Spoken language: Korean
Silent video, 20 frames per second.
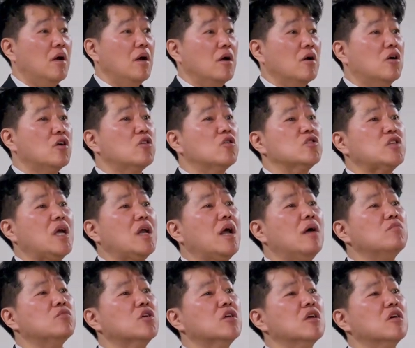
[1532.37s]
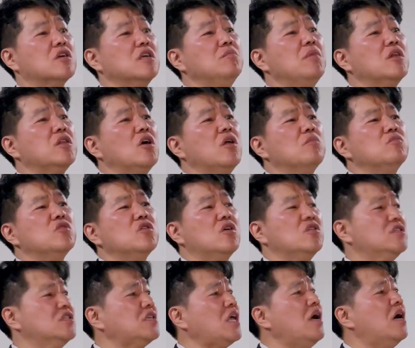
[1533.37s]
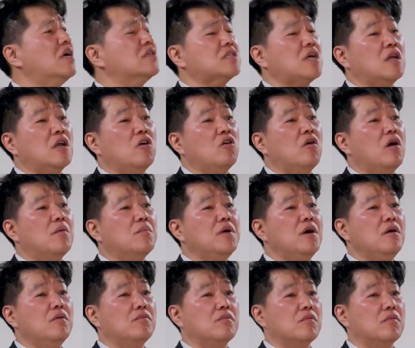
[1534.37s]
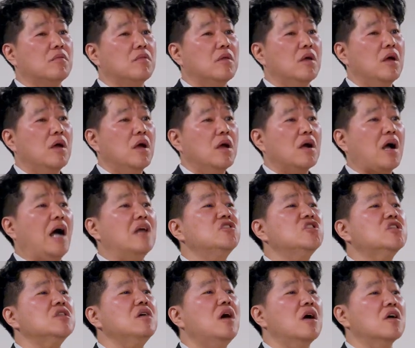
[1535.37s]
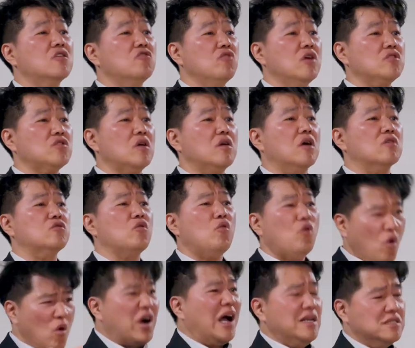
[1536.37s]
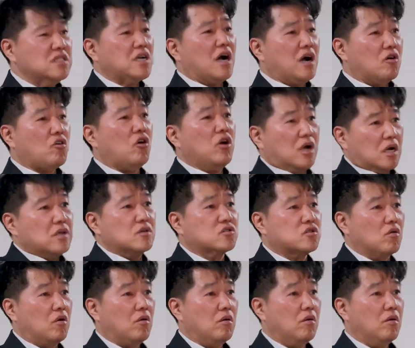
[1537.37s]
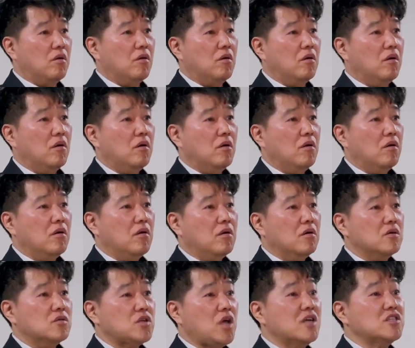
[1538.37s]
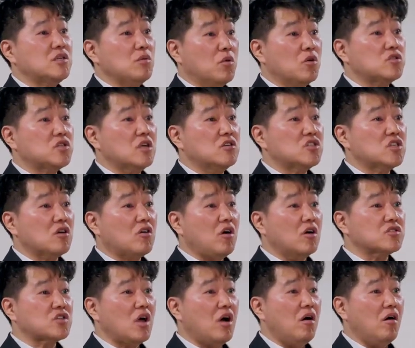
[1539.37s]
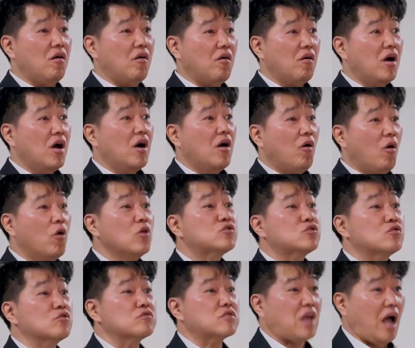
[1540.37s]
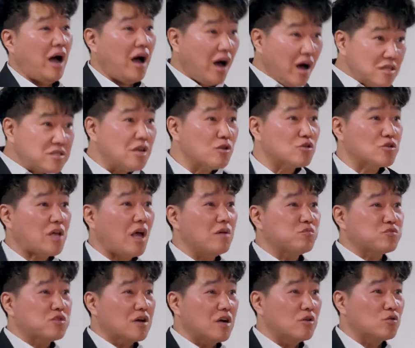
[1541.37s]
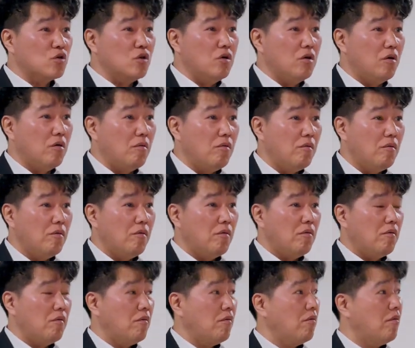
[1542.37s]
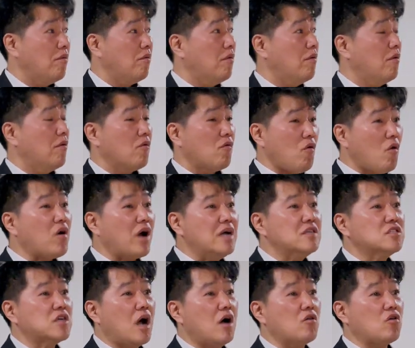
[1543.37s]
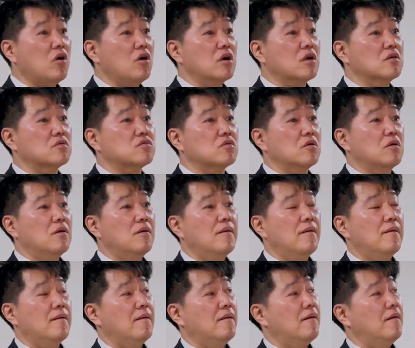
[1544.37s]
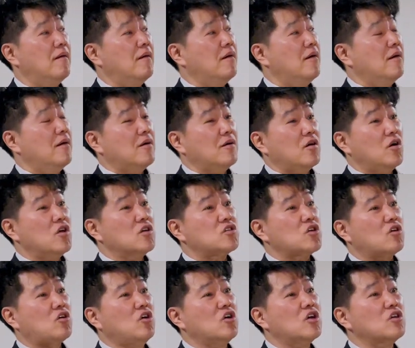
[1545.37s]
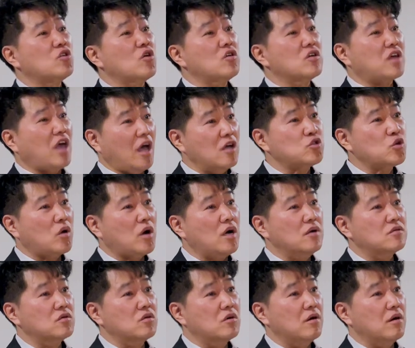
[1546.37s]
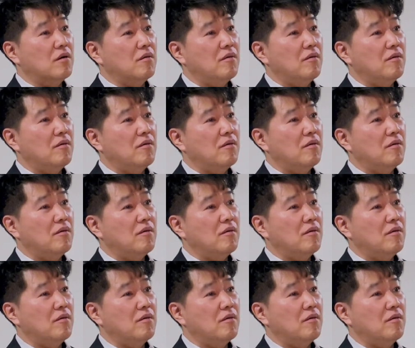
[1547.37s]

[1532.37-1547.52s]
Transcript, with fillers: 그리고 사람들이 임에다 넘는 건 이상하잖아요 하면 간증하기 위해서라도 꼭 한자가 커야겠어. 45cm 커서 옷도 다 새로 사입더라도 꼭 한자가 커야겠어. 그래서 그 기도를 계속 하는 거야.